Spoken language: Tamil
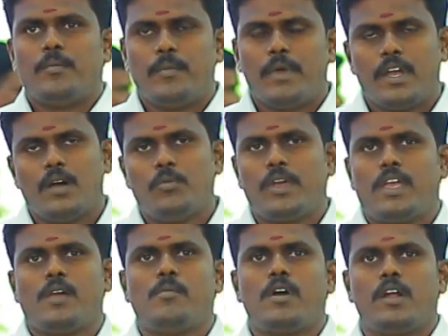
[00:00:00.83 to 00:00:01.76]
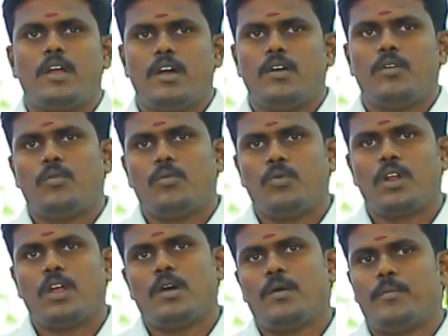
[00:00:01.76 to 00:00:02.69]
மிக முக்கியமான
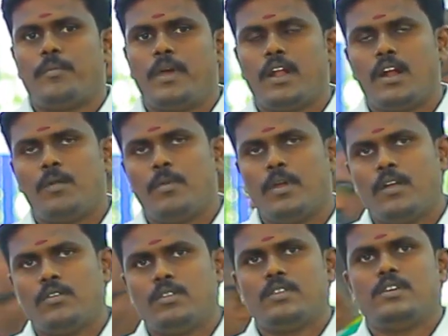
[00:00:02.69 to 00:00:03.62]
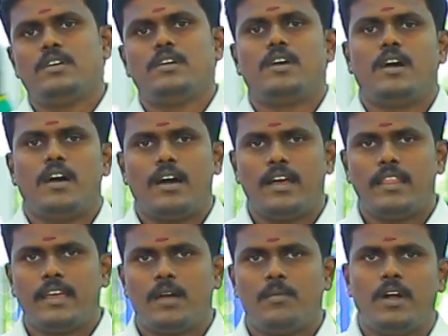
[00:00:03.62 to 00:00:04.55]
உர மேலாண்மையில் வந்து
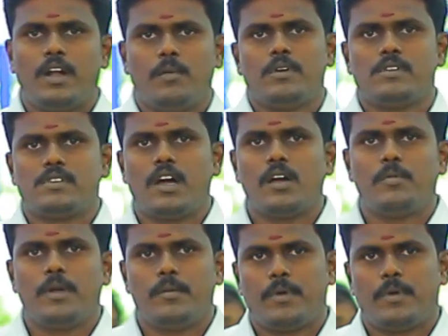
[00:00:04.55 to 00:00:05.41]
அதிகமாக நம்ம சாகுபடி